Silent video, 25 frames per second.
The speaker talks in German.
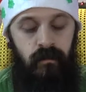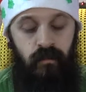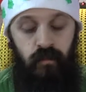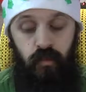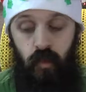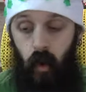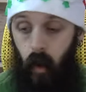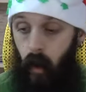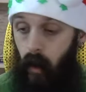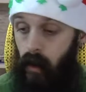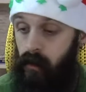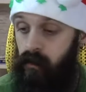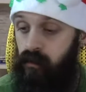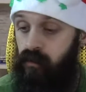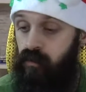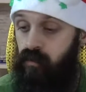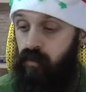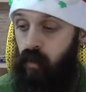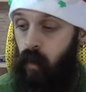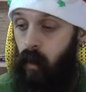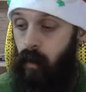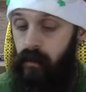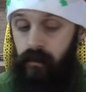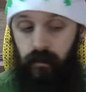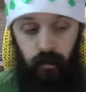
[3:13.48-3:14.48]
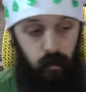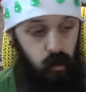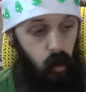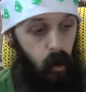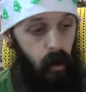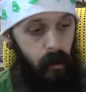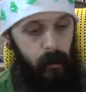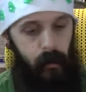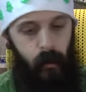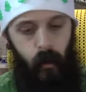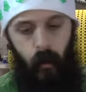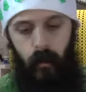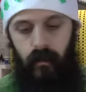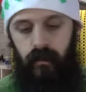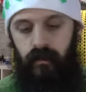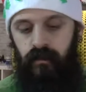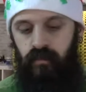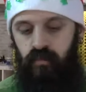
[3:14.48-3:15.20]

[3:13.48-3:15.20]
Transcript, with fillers: Ja, ja, oh.